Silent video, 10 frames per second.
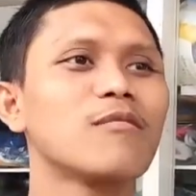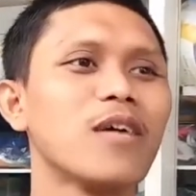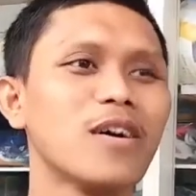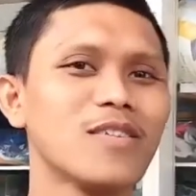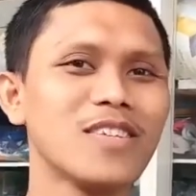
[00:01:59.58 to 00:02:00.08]

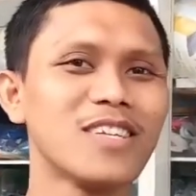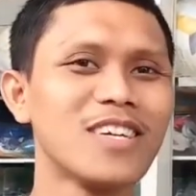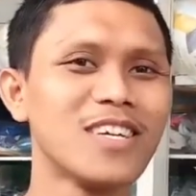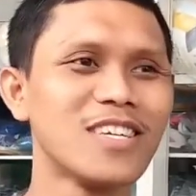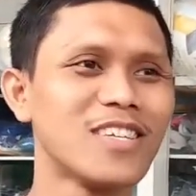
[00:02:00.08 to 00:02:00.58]

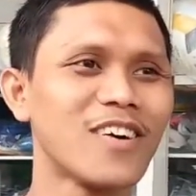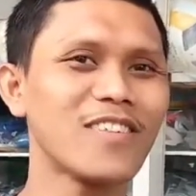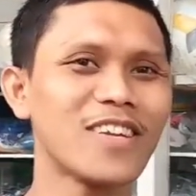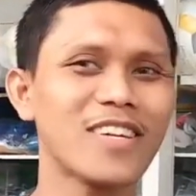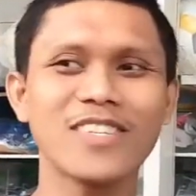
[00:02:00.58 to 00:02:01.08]
ya,
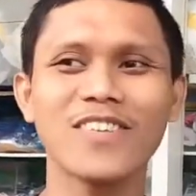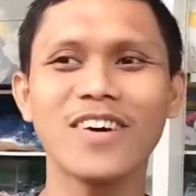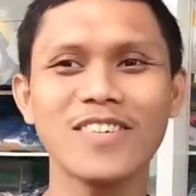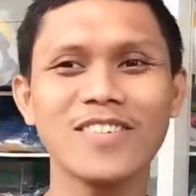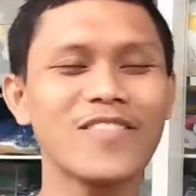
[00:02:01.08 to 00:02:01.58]
apalagi ya
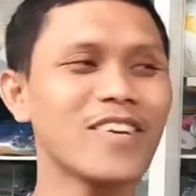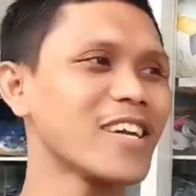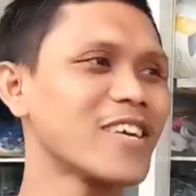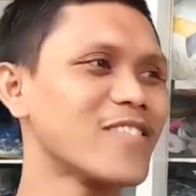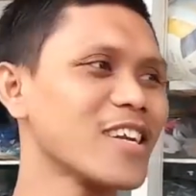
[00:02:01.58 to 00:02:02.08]
bau apalagi
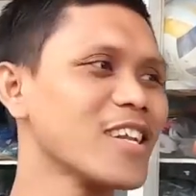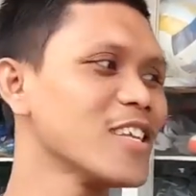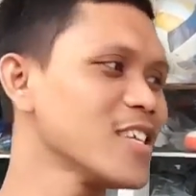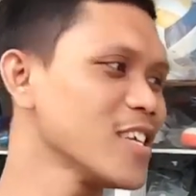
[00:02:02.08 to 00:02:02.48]
kemarin ini